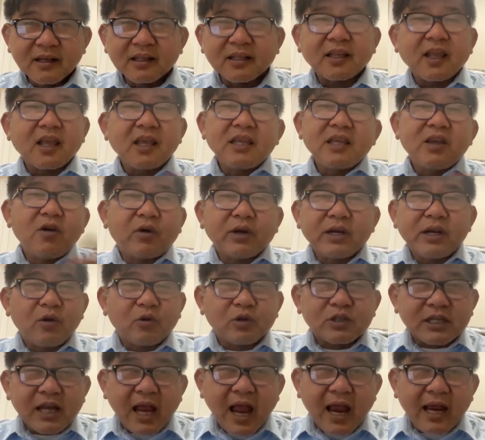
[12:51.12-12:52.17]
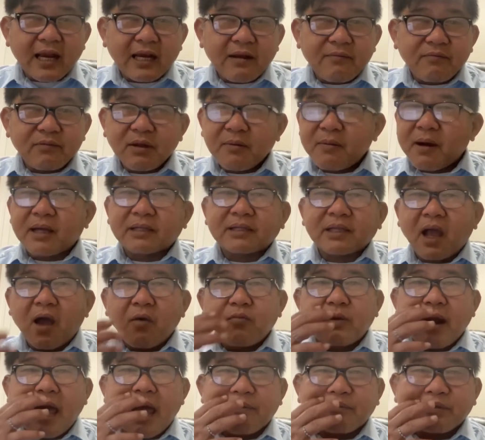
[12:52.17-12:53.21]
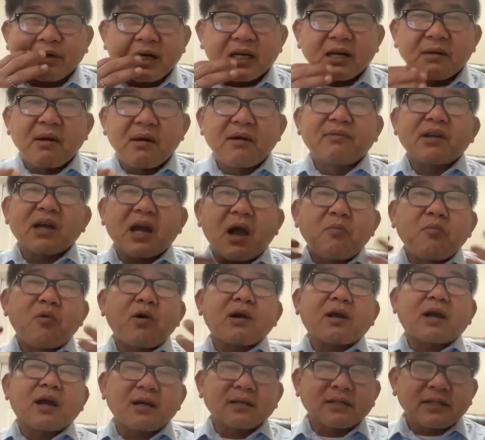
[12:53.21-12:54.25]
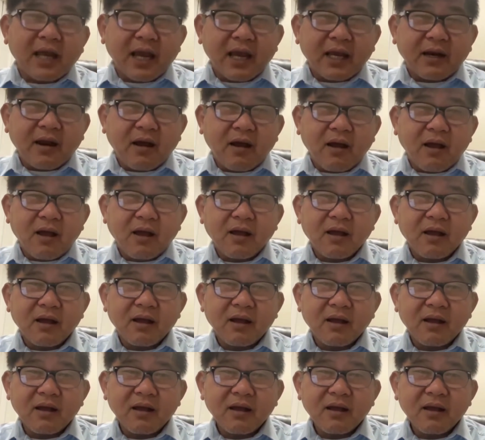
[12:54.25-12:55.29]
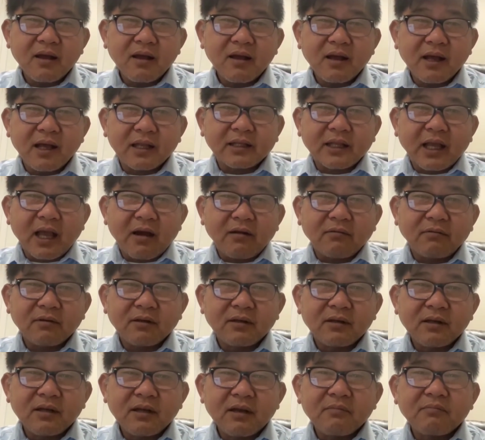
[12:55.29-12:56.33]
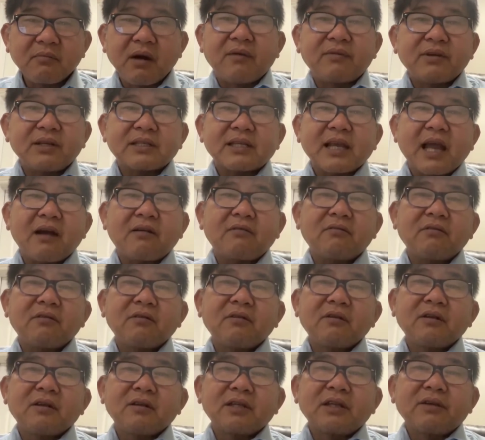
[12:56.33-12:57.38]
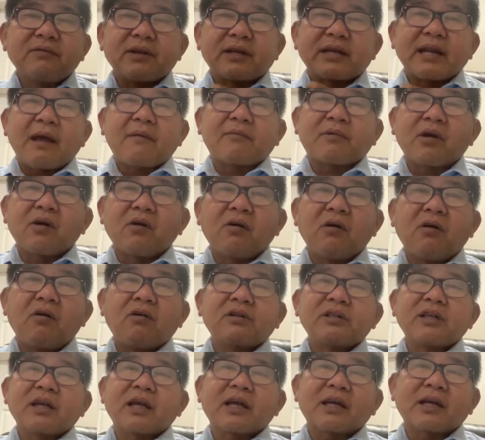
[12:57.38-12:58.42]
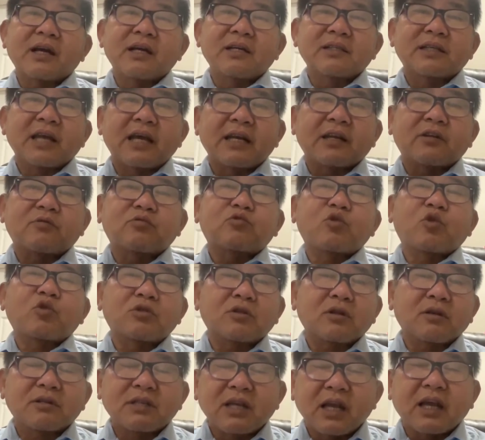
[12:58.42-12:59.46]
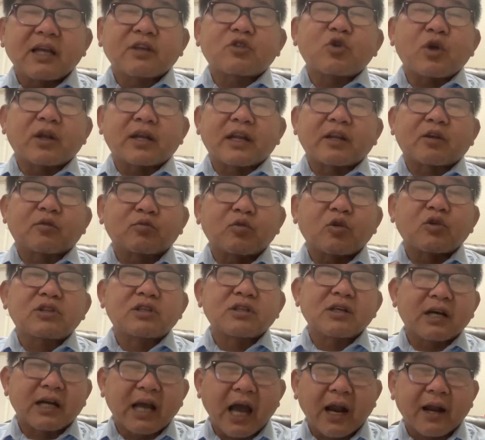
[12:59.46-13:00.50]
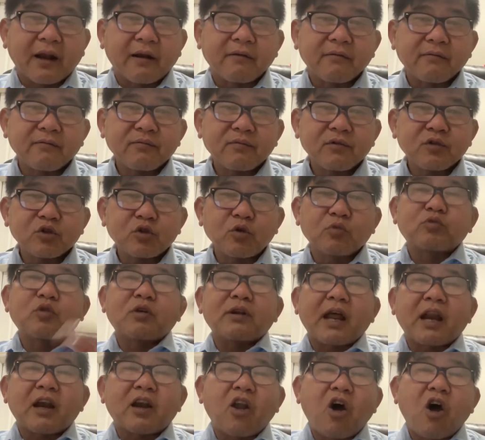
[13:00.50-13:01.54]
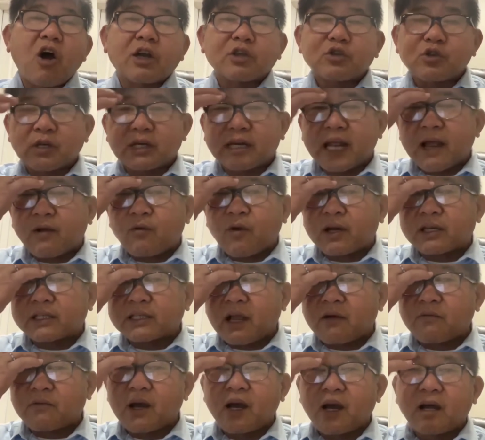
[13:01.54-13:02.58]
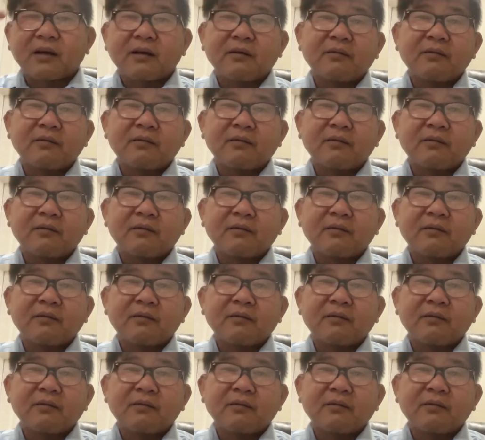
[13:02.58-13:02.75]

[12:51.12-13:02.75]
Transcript: người ta thấy nhiều cái điều sai lắm nhưng mà người ta không làm được là bởi vì nó không có cơ chế đó anh thấy không bởi vì sao như việt nam nó ô những cái cơ chế này chúng tôi những cái chuyện này chúng tôi chưa cần chúng tôi đang lo cái chuyện khác quan trọng